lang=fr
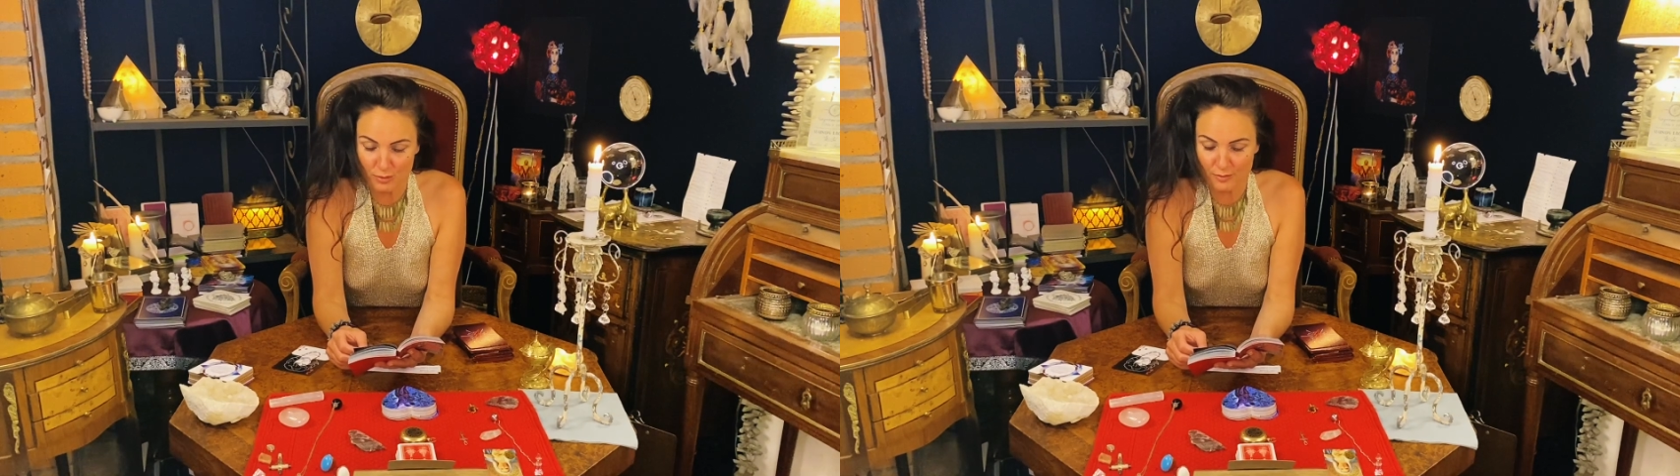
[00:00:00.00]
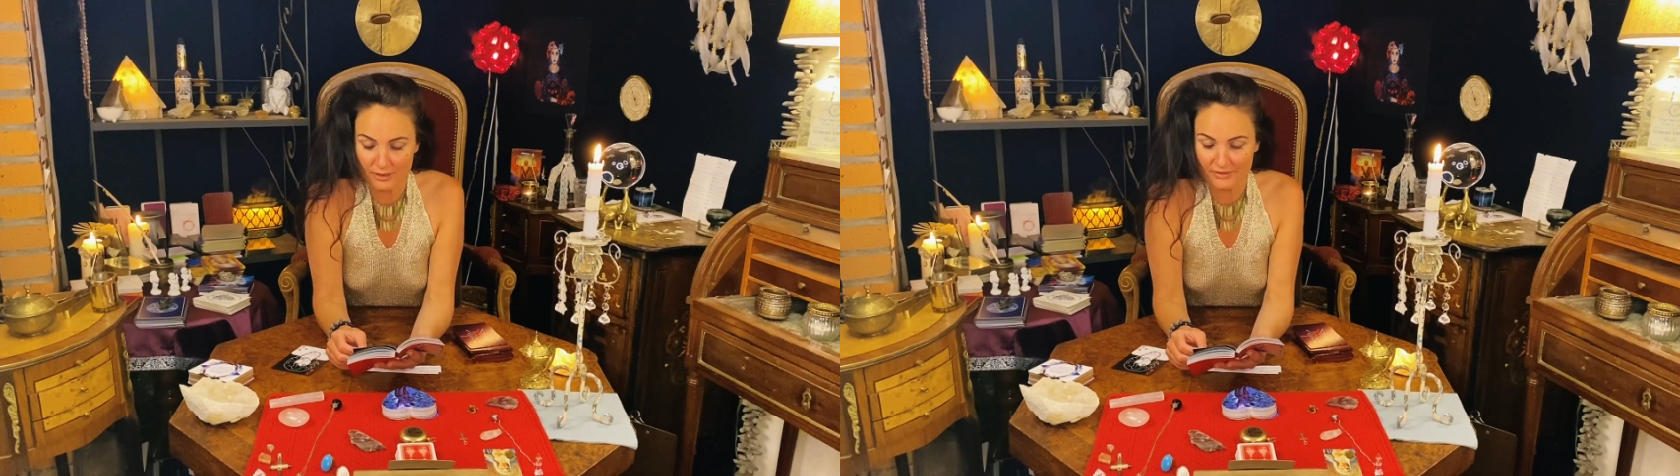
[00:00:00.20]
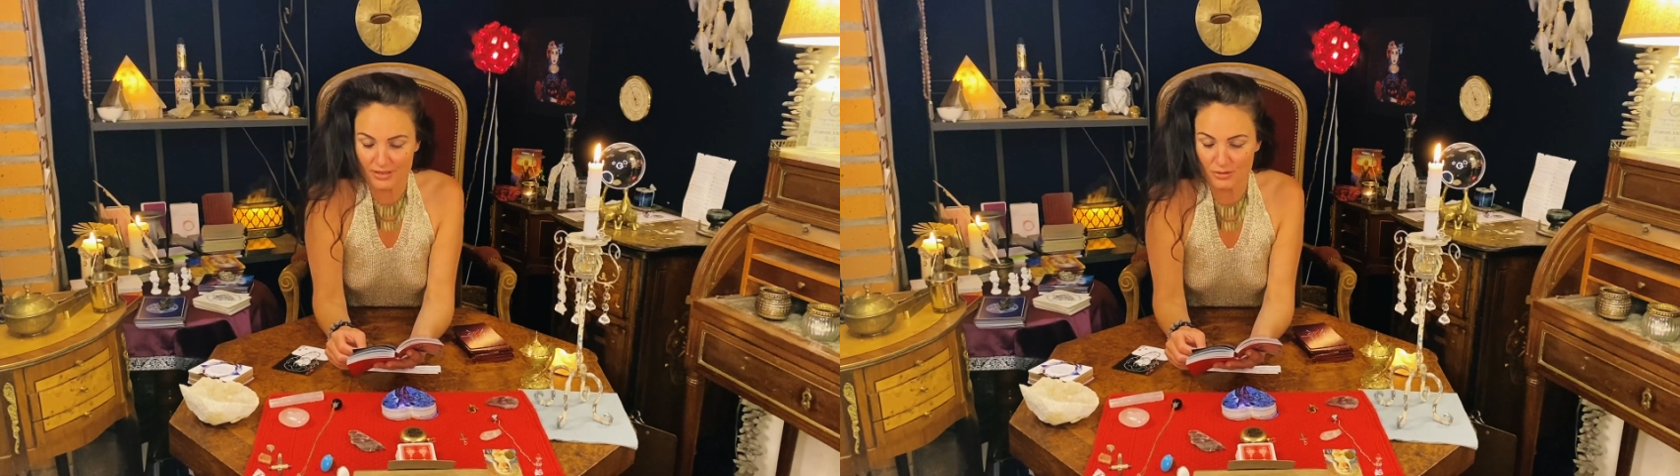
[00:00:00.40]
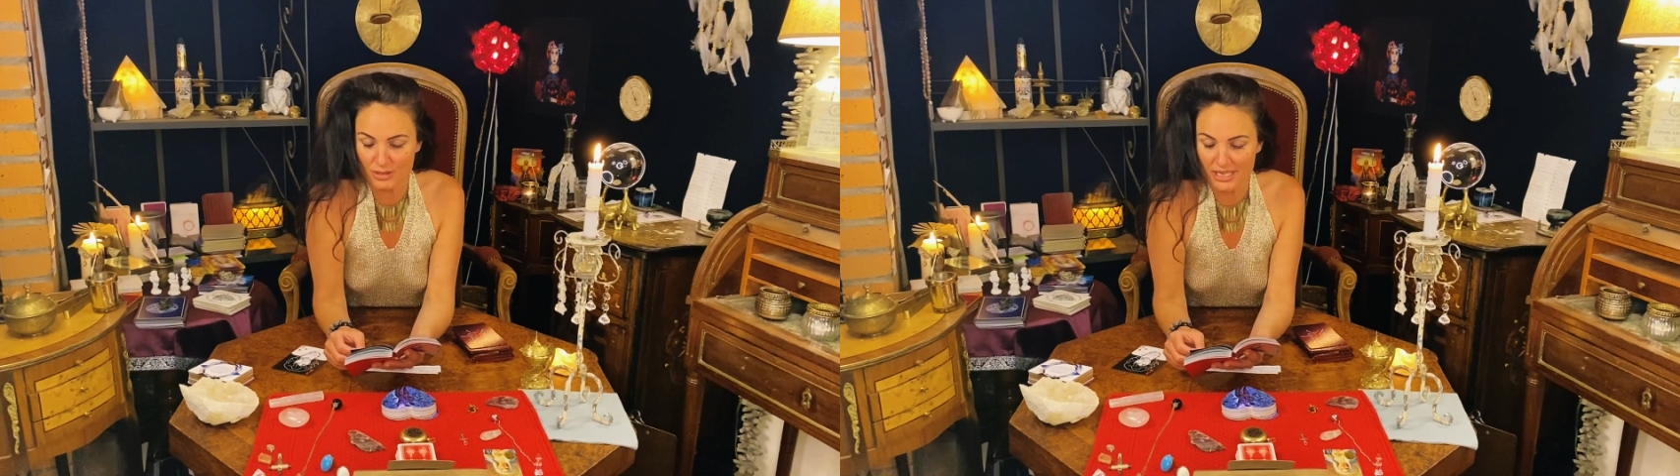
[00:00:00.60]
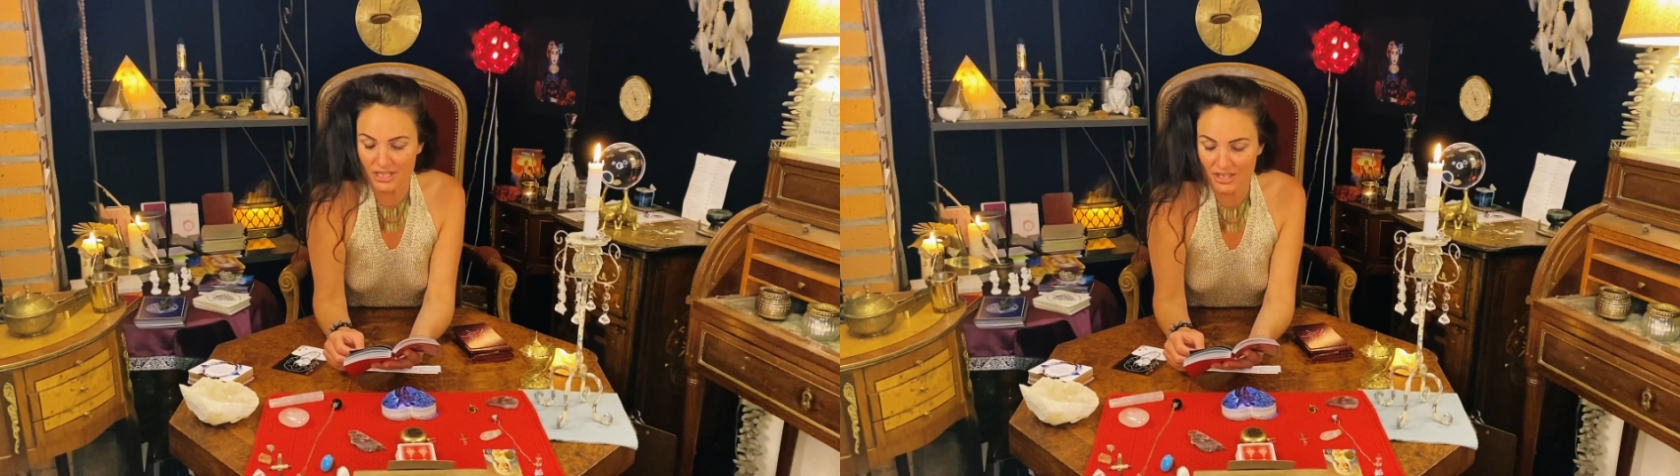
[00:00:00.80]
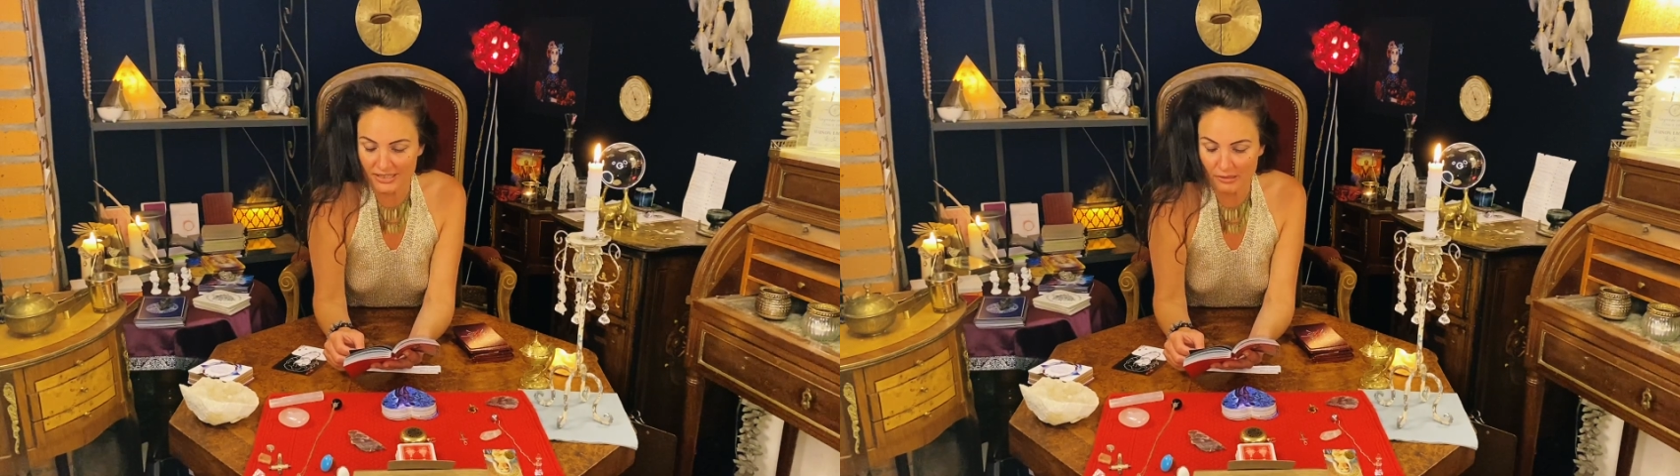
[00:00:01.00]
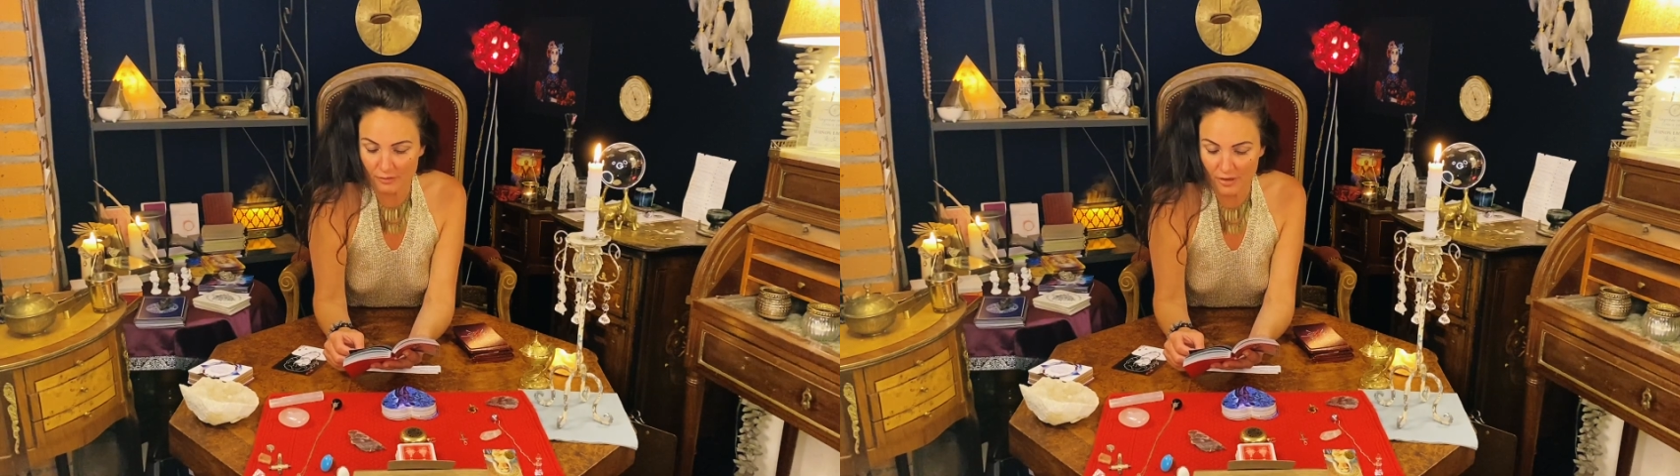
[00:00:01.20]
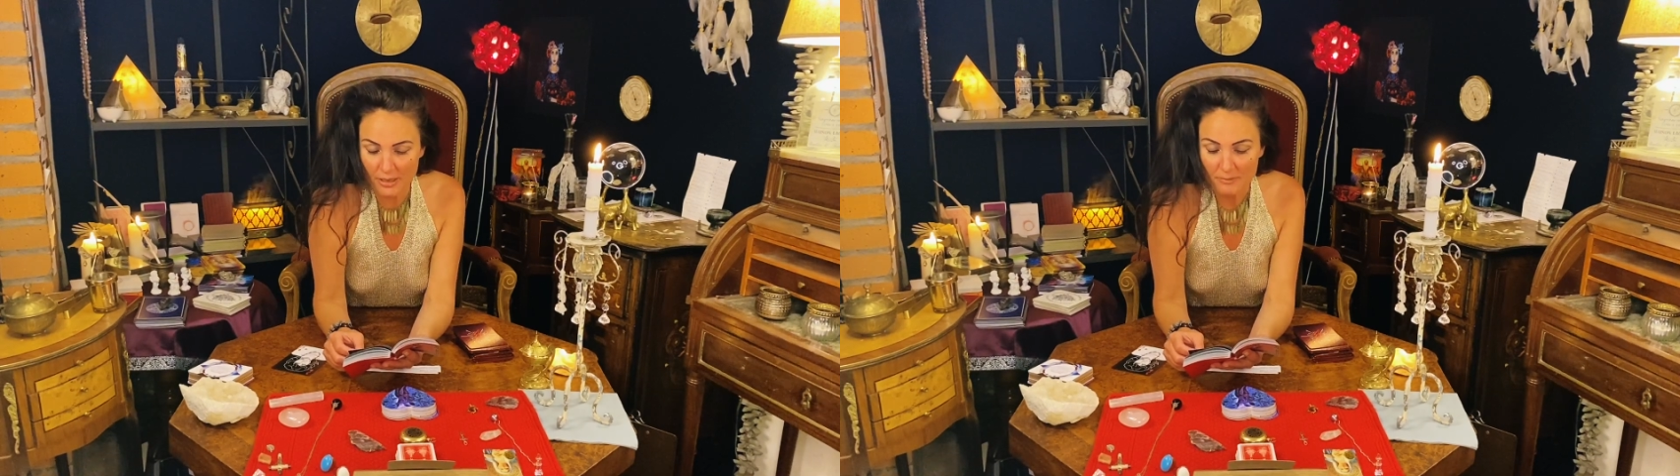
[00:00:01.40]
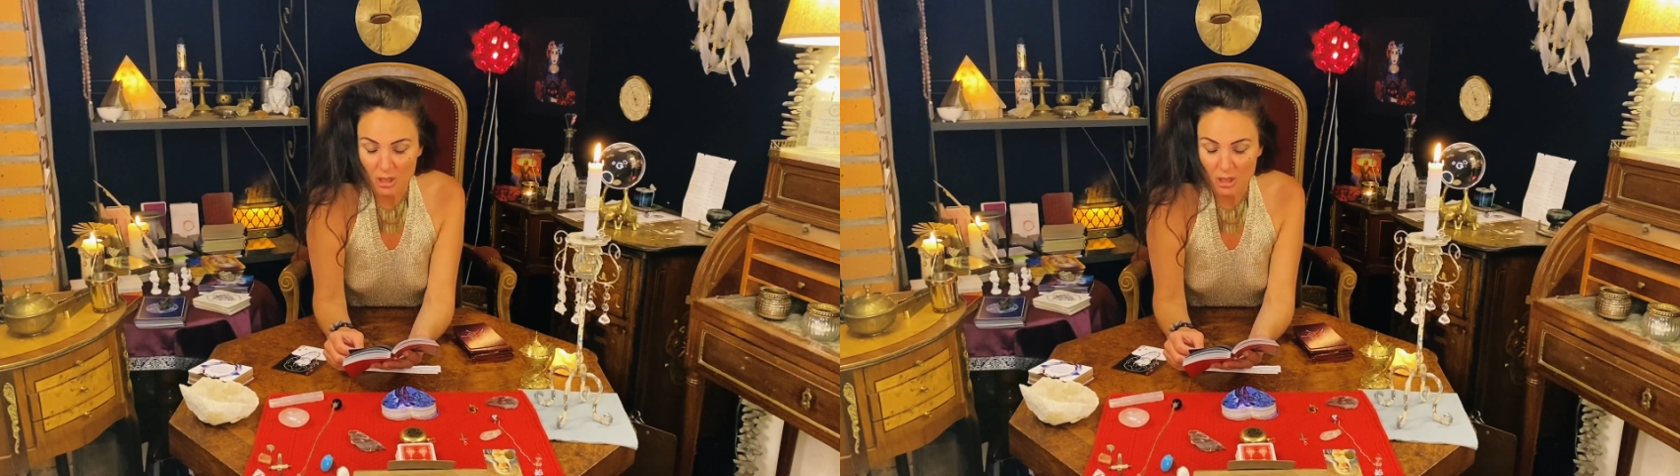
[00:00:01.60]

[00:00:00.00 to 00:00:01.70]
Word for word: fais avec ce qui a déjà été fait.